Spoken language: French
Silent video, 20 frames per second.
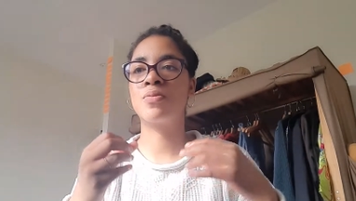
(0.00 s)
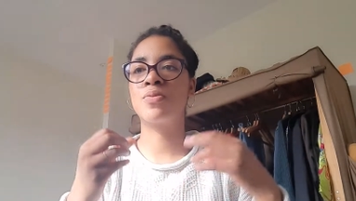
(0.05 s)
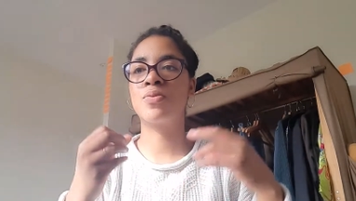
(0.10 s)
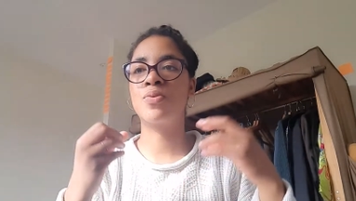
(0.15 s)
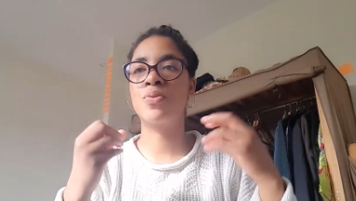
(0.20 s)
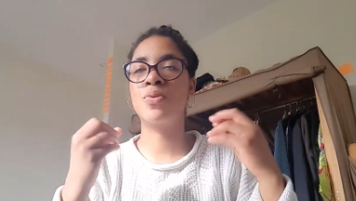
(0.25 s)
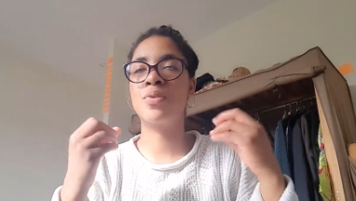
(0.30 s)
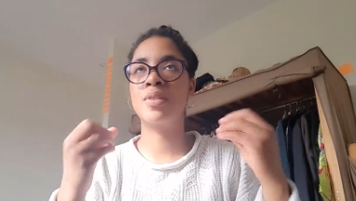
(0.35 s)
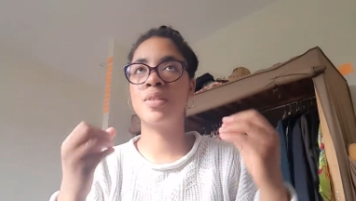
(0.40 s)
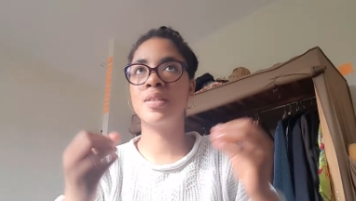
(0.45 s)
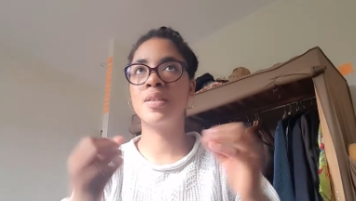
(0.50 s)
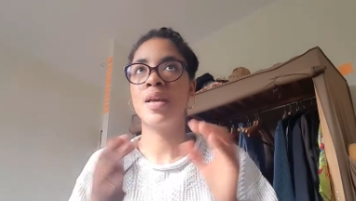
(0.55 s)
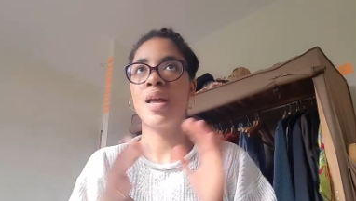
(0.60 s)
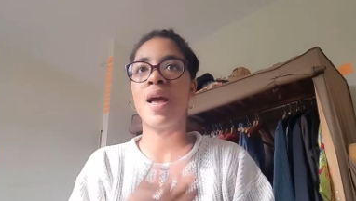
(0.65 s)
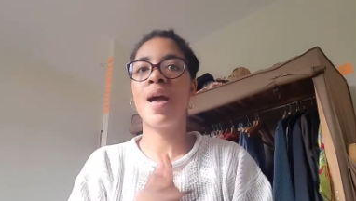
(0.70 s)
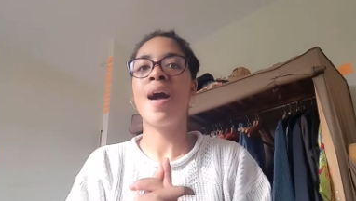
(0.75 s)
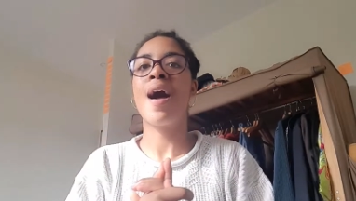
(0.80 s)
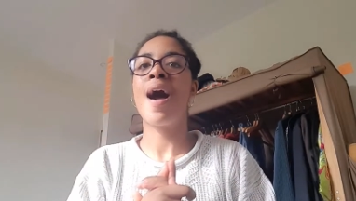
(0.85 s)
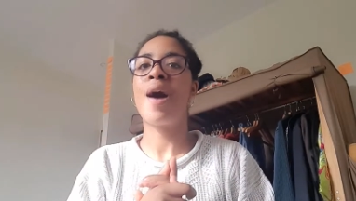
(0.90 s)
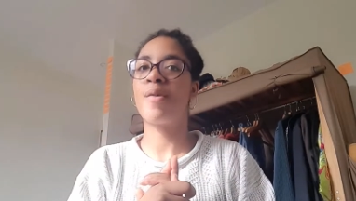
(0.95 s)
tu te dis,
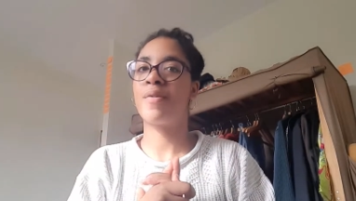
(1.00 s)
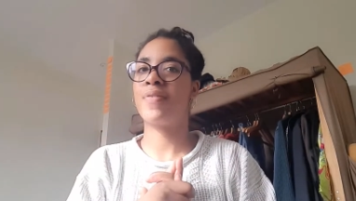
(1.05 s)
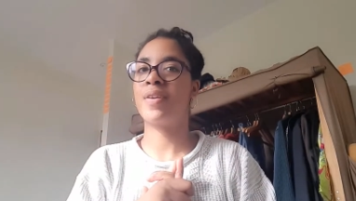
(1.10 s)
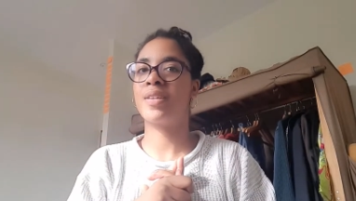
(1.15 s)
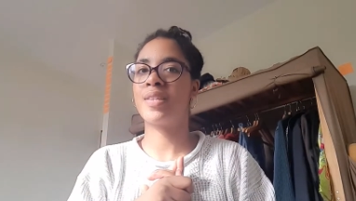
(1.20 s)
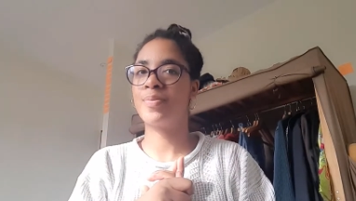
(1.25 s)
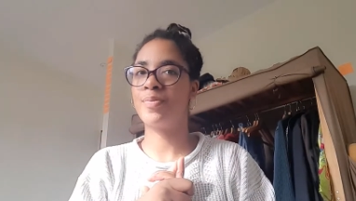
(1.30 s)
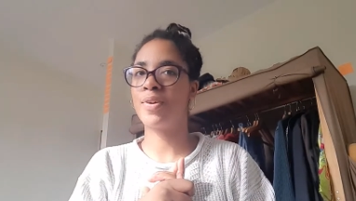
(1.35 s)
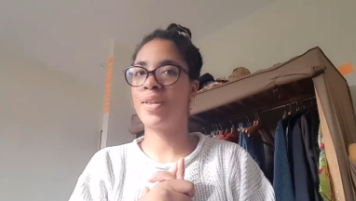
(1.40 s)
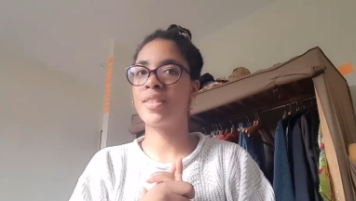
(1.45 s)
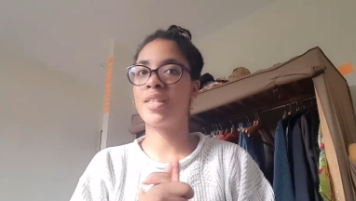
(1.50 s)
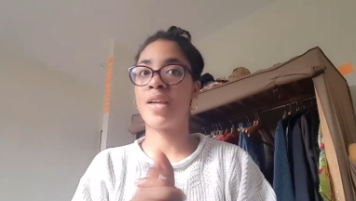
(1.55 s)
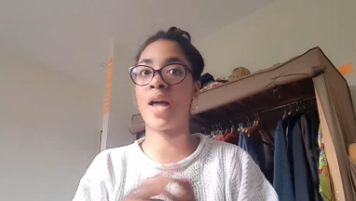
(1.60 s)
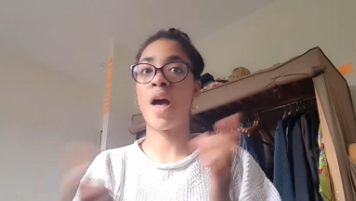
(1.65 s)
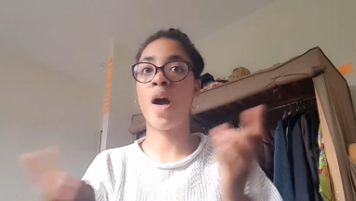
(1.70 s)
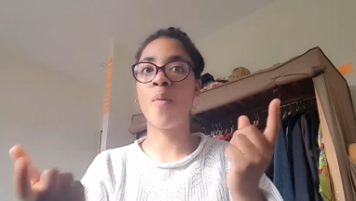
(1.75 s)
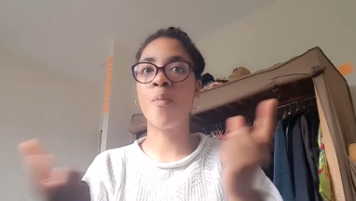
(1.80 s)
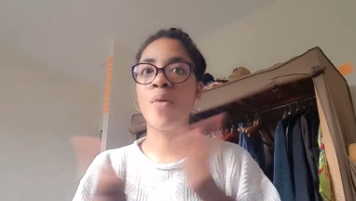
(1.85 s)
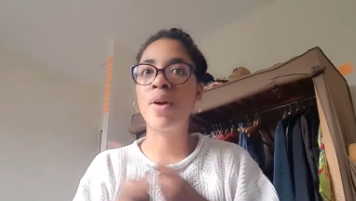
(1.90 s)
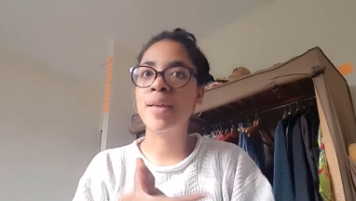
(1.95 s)
ah oui, effectivement il y a déjà
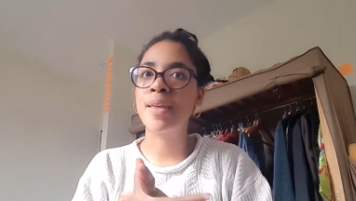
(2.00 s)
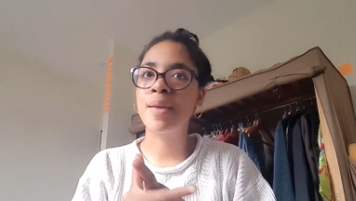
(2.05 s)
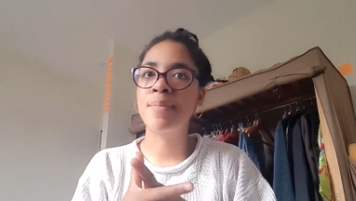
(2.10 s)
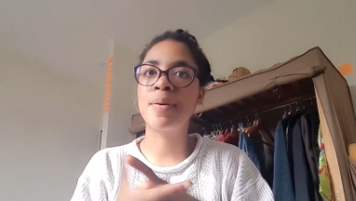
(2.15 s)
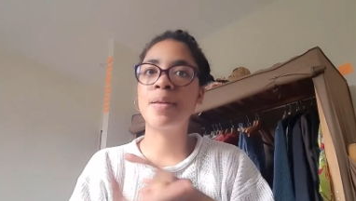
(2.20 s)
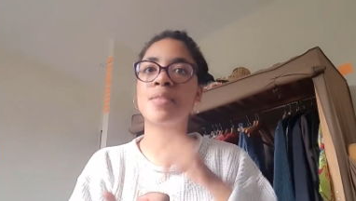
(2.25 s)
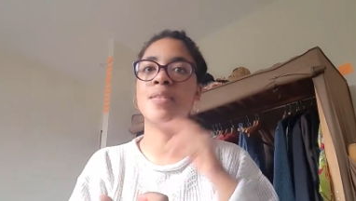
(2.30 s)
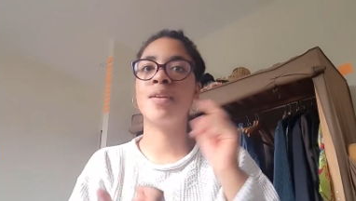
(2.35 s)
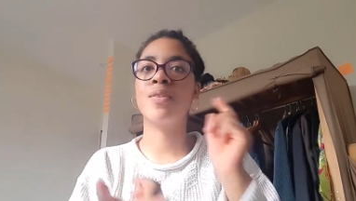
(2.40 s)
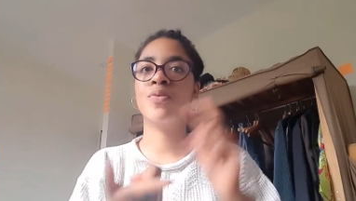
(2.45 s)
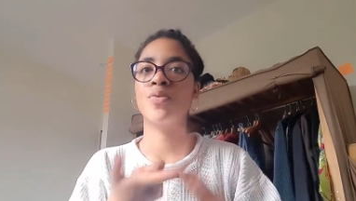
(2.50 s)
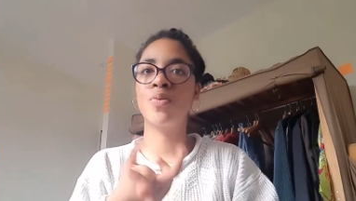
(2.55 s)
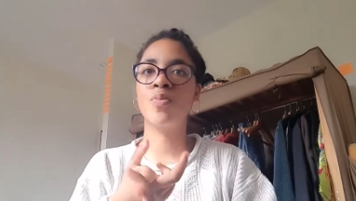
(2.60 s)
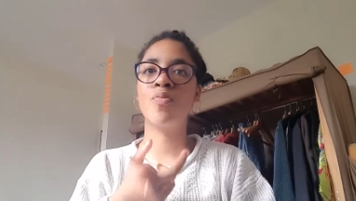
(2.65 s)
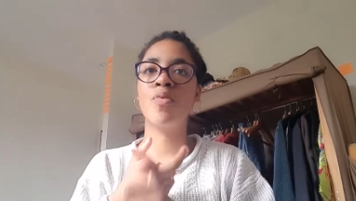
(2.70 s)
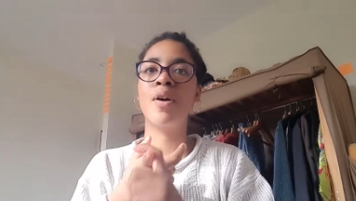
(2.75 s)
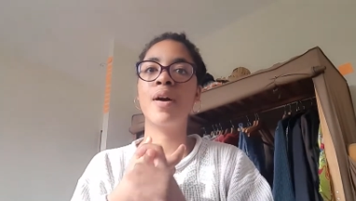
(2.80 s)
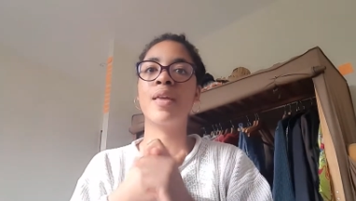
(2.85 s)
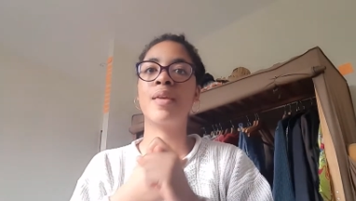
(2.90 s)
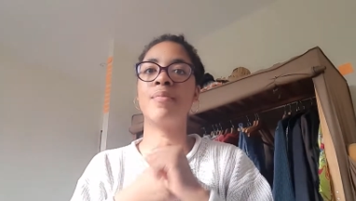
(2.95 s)
un mois qui est passé, deux
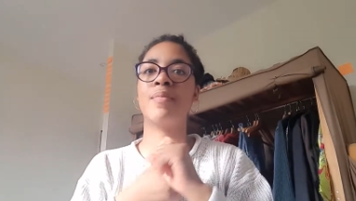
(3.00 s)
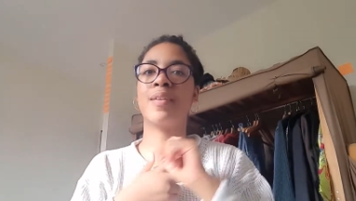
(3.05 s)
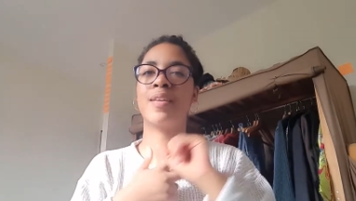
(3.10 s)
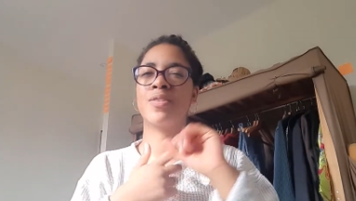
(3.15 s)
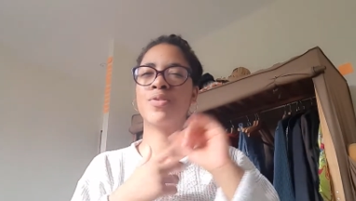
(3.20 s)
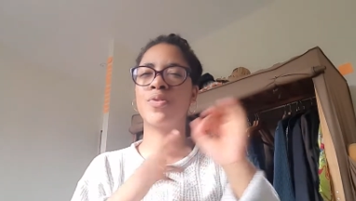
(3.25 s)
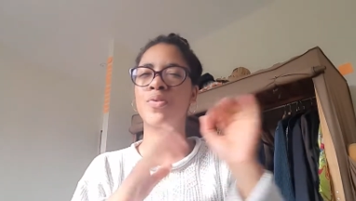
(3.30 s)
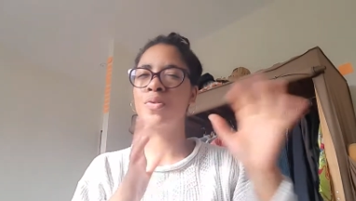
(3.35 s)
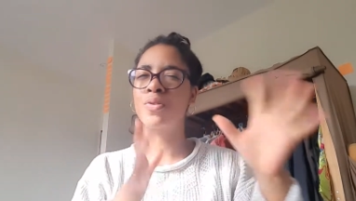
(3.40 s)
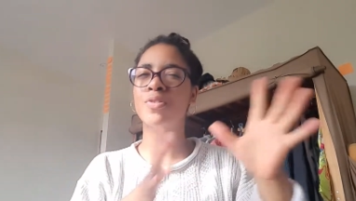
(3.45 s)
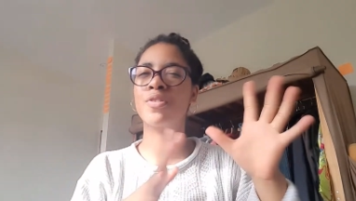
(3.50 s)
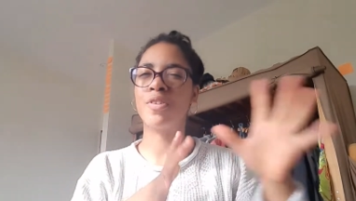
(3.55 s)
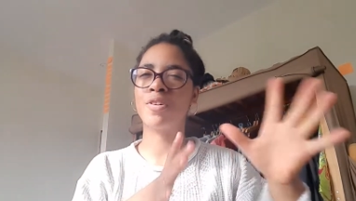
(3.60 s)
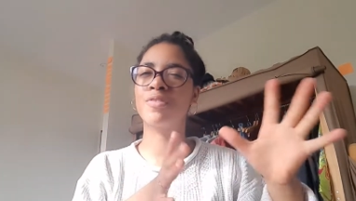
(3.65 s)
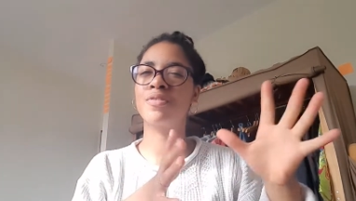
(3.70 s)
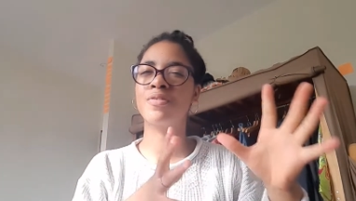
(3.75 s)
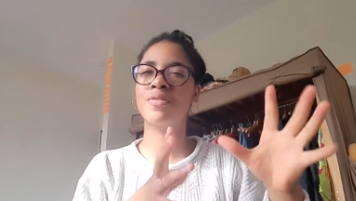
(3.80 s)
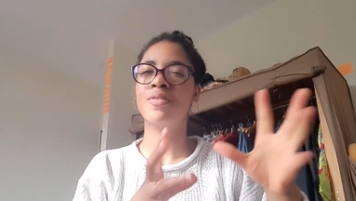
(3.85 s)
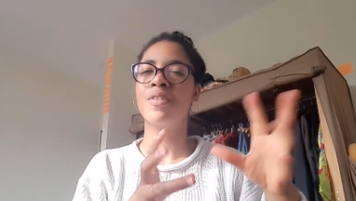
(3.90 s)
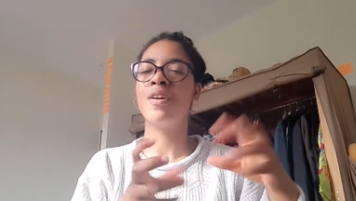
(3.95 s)
mois, il me reste que
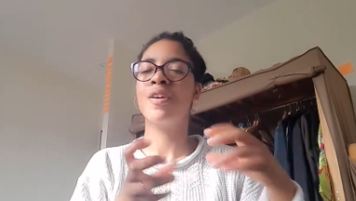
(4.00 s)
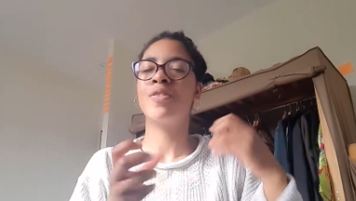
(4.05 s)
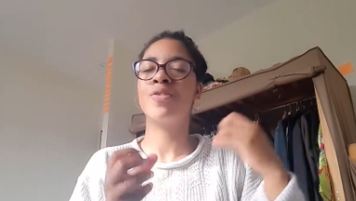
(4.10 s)
tant,